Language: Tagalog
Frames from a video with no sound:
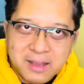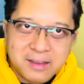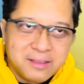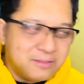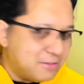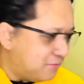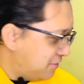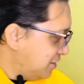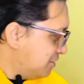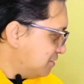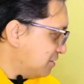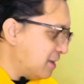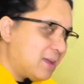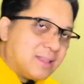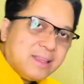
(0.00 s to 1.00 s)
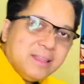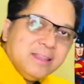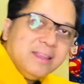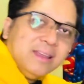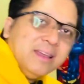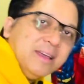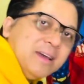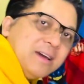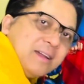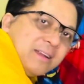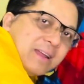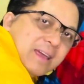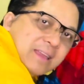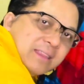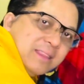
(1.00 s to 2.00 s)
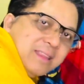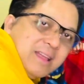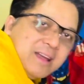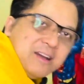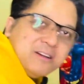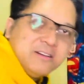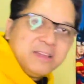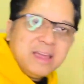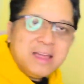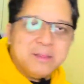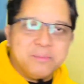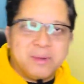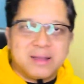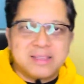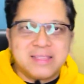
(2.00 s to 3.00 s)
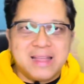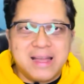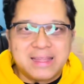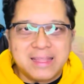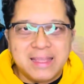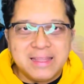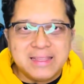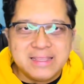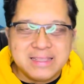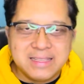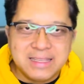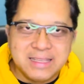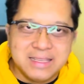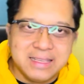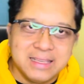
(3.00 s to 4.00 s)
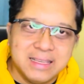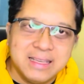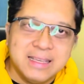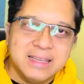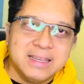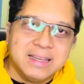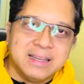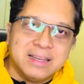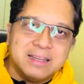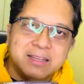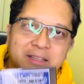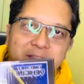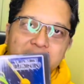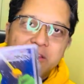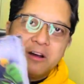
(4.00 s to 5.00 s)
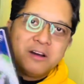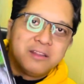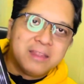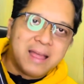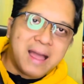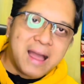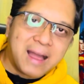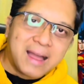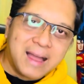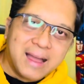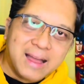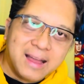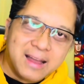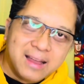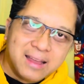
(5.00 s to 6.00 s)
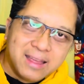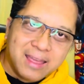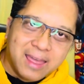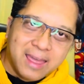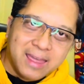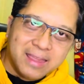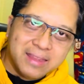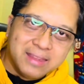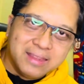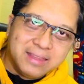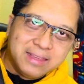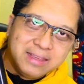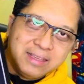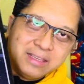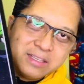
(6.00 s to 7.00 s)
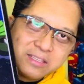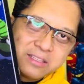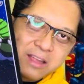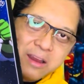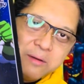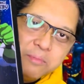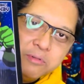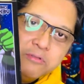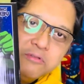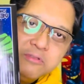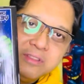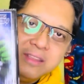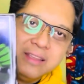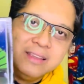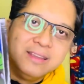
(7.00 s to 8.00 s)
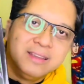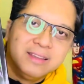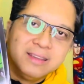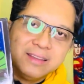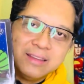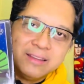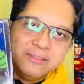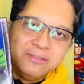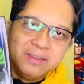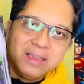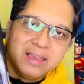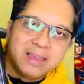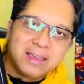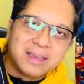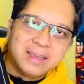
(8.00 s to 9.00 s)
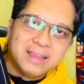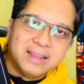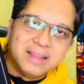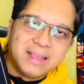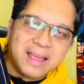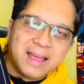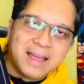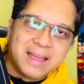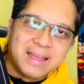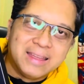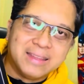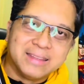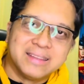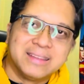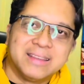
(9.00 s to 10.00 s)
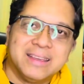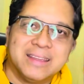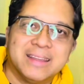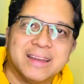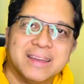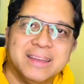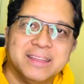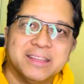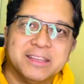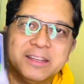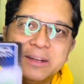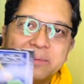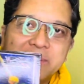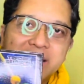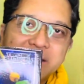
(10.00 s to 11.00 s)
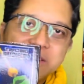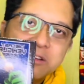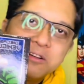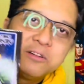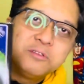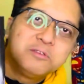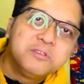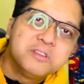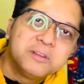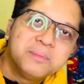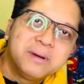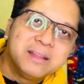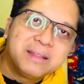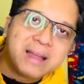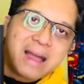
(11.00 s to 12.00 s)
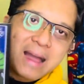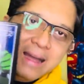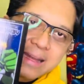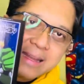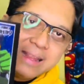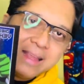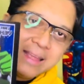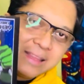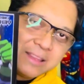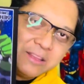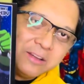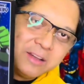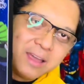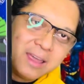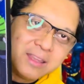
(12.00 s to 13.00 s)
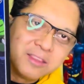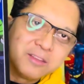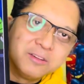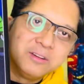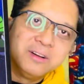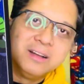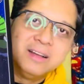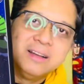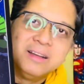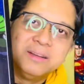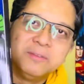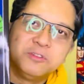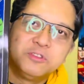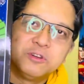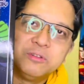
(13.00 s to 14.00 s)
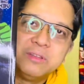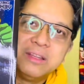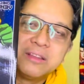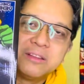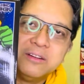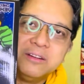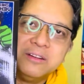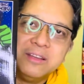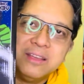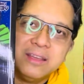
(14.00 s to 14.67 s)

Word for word: ang i-feature natin. Right now, i-unbox natin si Don Haka and the Starwood vehicle. Yan. Kita-kita naman. So, doon sa mga nakaka-relate, no, itong uh, ah, show na to,